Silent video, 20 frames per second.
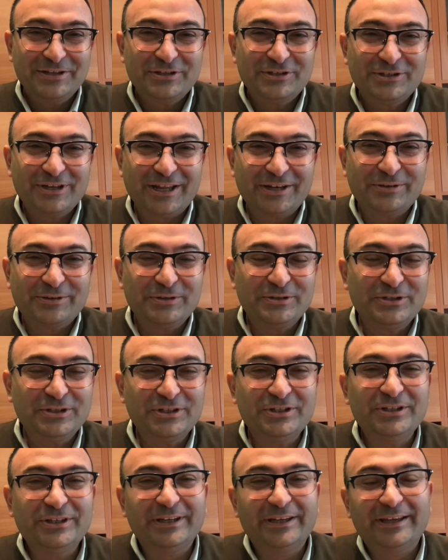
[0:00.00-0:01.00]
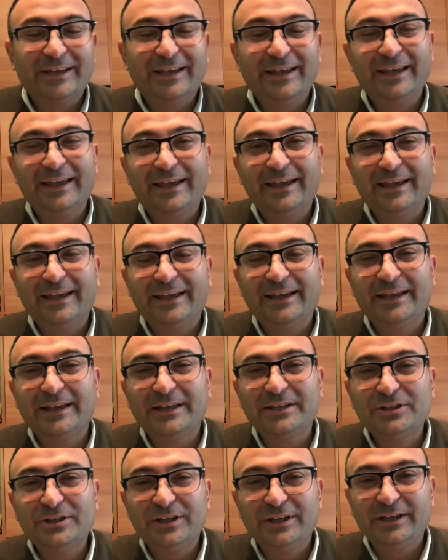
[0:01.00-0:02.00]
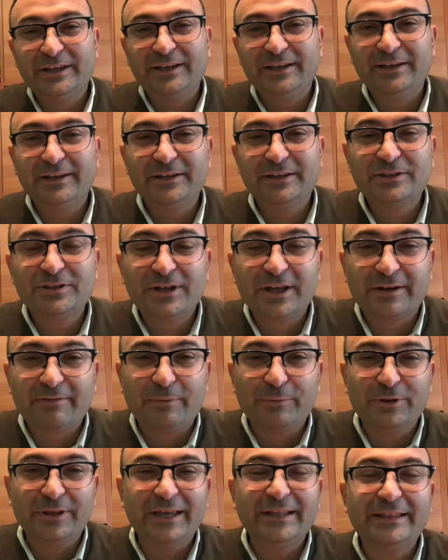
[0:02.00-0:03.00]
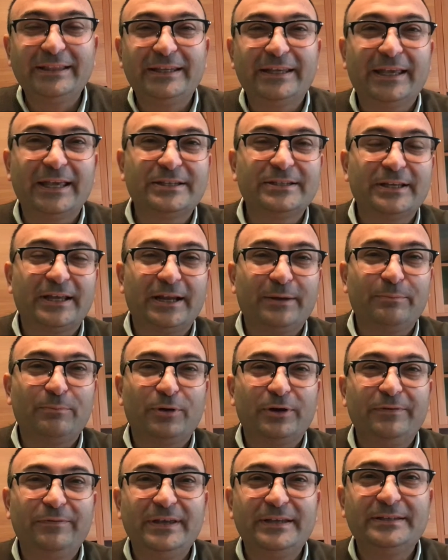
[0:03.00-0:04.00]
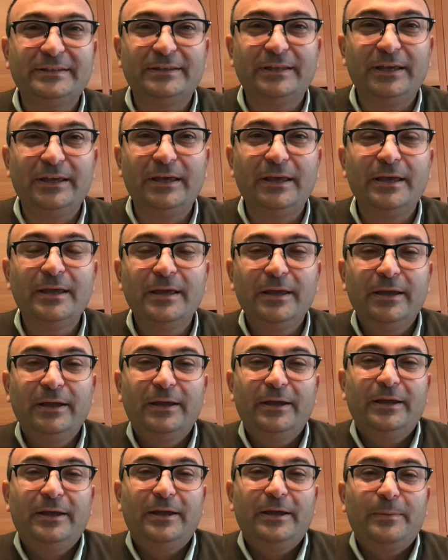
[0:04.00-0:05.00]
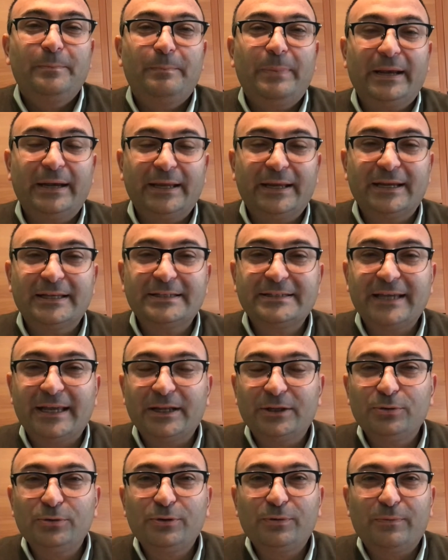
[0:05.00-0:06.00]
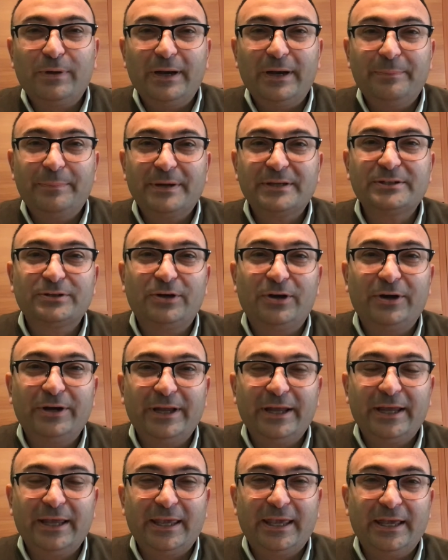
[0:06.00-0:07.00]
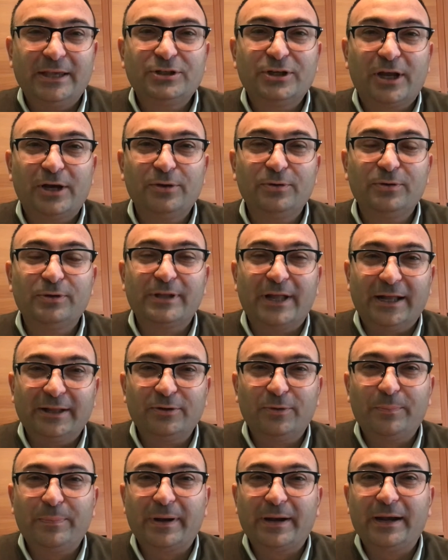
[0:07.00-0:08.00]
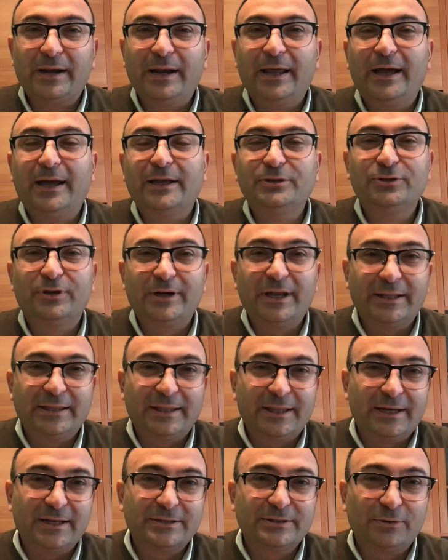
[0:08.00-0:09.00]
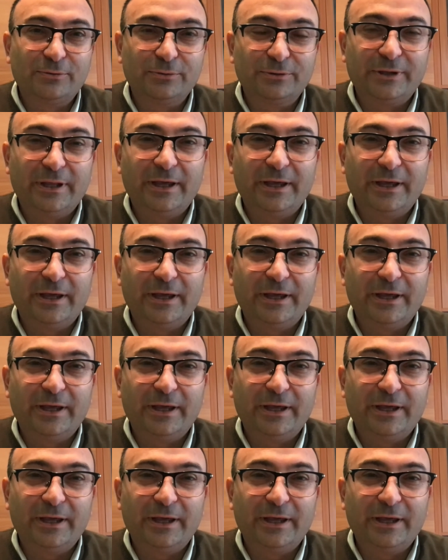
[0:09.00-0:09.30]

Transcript: Certo Gigi, eh, ci, ci, eravamo detti che ci saremmo rivisti per ringraziare tutte quelle persone che ci hanno aiutato per la giornata della salute.